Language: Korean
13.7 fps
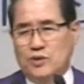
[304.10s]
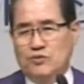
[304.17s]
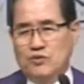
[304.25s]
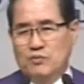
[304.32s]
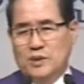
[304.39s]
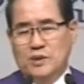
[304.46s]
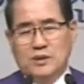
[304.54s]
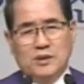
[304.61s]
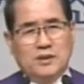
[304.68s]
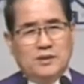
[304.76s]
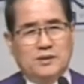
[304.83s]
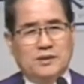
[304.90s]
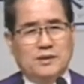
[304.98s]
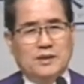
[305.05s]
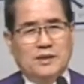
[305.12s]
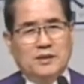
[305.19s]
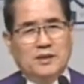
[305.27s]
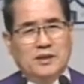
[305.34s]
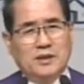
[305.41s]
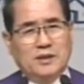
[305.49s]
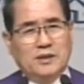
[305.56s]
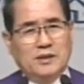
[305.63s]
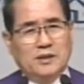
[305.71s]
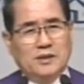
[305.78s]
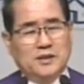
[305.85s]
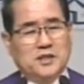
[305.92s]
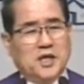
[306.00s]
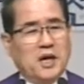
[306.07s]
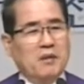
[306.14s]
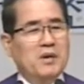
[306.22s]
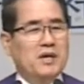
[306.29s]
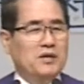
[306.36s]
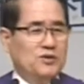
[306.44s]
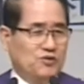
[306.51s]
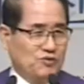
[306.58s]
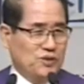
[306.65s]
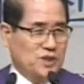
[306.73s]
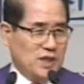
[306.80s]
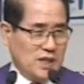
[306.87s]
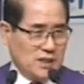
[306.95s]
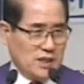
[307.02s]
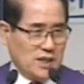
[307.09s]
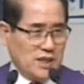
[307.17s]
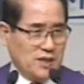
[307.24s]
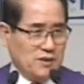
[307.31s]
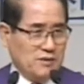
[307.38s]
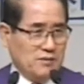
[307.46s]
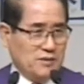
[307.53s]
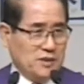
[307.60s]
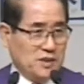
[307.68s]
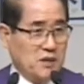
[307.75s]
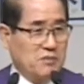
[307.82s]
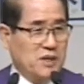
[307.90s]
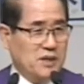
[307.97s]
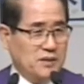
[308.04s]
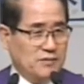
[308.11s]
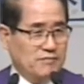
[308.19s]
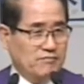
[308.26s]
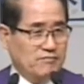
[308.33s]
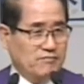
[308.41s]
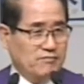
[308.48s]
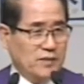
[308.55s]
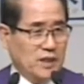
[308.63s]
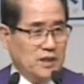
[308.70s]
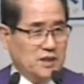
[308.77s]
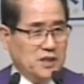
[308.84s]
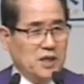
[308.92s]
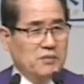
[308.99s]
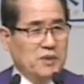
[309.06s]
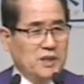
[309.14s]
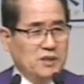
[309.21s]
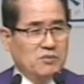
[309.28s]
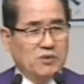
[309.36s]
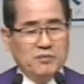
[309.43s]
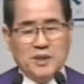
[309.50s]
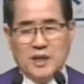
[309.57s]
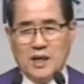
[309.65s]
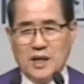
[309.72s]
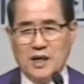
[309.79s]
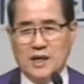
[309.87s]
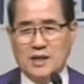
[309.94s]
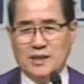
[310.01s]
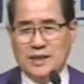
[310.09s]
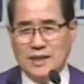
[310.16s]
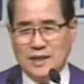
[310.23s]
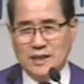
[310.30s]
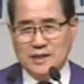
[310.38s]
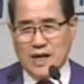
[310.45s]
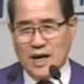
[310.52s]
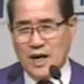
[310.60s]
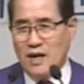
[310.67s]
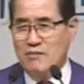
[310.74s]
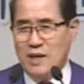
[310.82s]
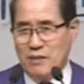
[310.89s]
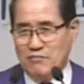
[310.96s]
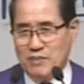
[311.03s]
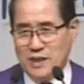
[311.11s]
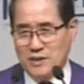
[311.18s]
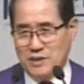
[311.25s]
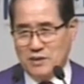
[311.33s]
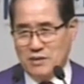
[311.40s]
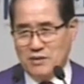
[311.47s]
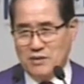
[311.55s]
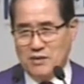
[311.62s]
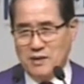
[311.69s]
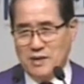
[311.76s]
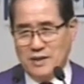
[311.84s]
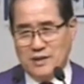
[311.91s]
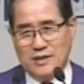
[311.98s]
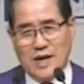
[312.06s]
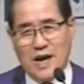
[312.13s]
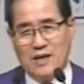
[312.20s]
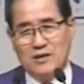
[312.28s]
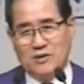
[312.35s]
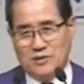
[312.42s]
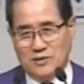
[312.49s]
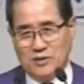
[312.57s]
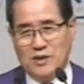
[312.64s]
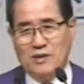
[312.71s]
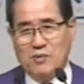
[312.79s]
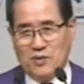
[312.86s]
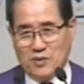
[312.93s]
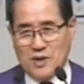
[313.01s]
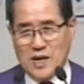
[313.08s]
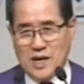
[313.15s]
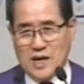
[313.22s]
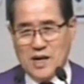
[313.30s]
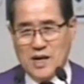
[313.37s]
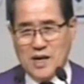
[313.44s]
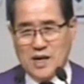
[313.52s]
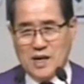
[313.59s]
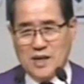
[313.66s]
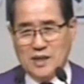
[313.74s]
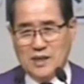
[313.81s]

우리 국민은 체면을 중시하잖아요. 체면. 체면이 뭡니까? 사람 앞에서 나를 어떻게 볼까?